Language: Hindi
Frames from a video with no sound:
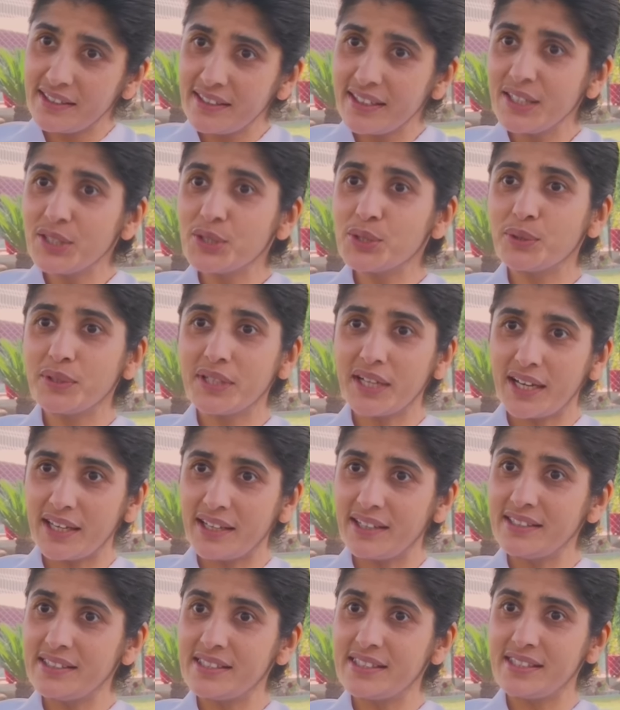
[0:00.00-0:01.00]
नहीं
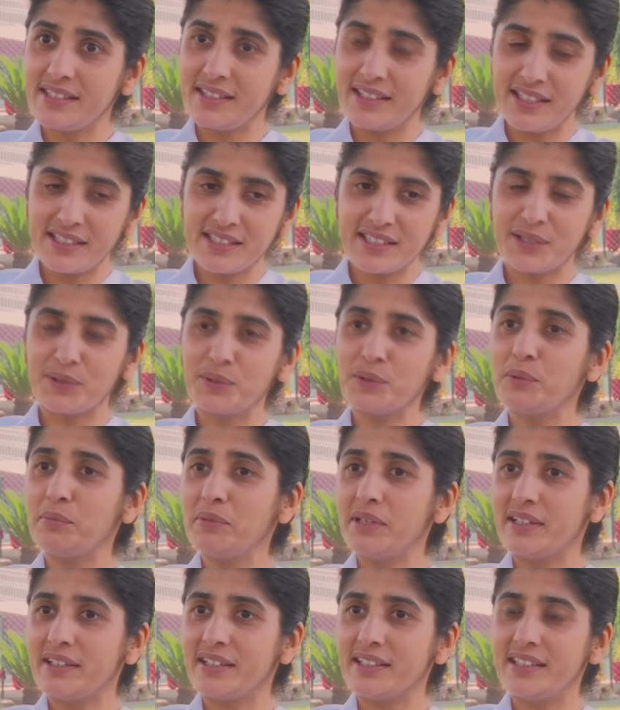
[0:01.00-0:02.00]
झुकाया सिर ही चरणों
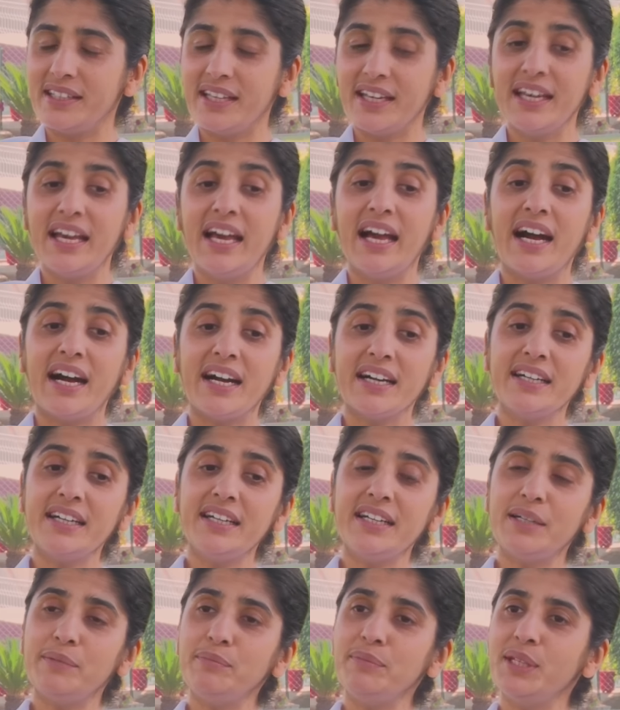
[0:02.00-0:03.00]
में रख दें अगर
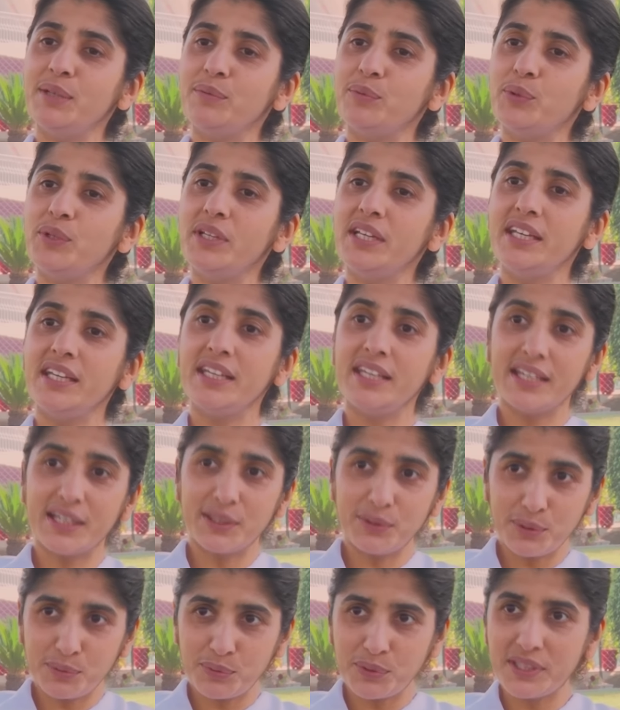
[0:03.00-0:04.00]
हमने वो नहीं किया
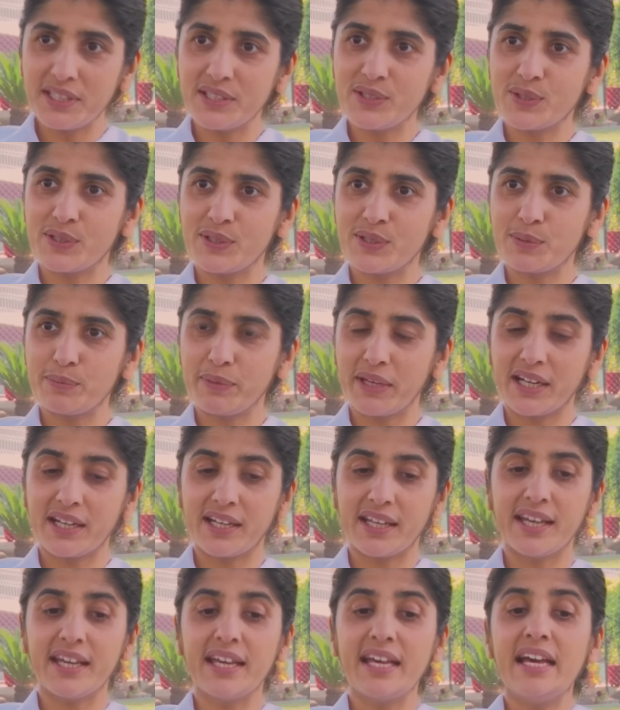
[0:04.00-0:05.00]
तो वो डिसरिस्पेक्ट
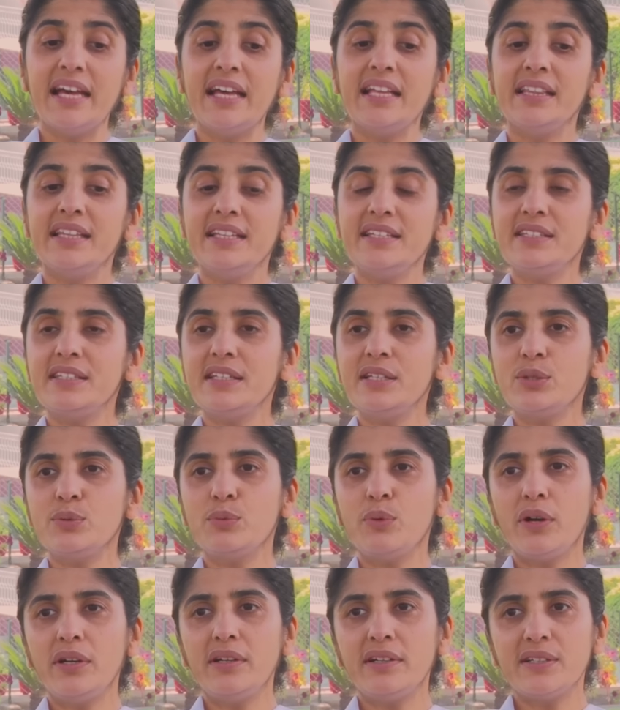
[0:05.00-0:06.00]
है दिस इज़
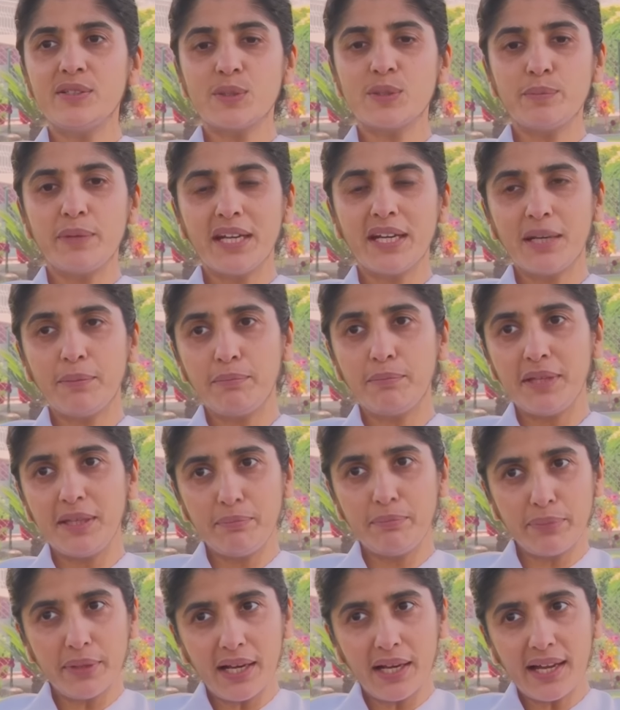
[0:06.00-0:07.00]
वॉट रिस्पेक्ट
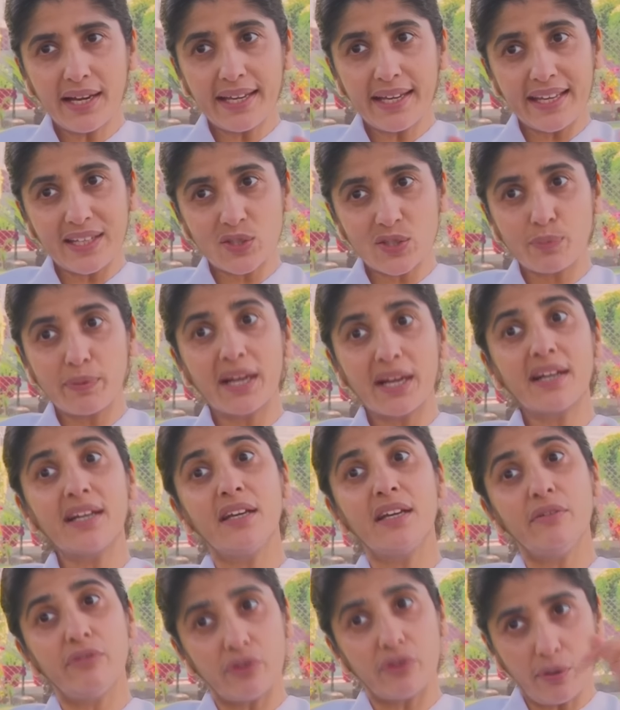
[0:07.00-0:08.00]
पीपल आर
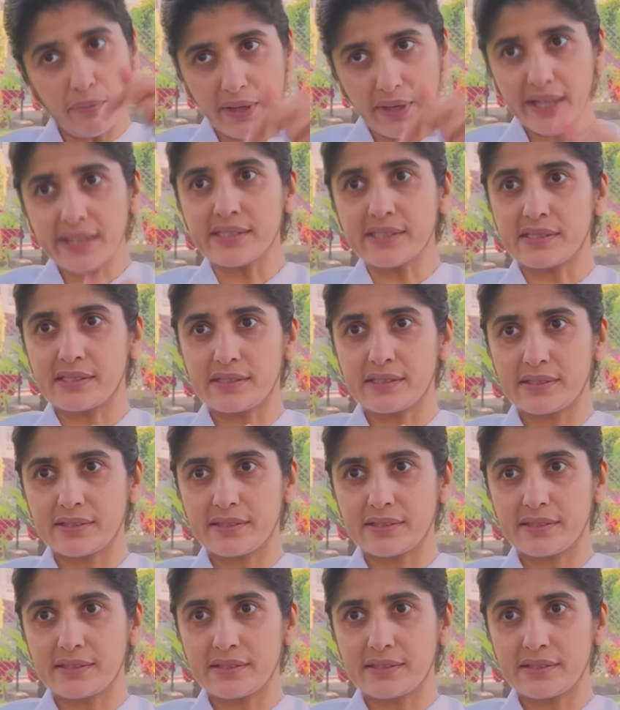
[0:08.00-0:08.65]
एक्सपेक्टिंग फ्रॉम अस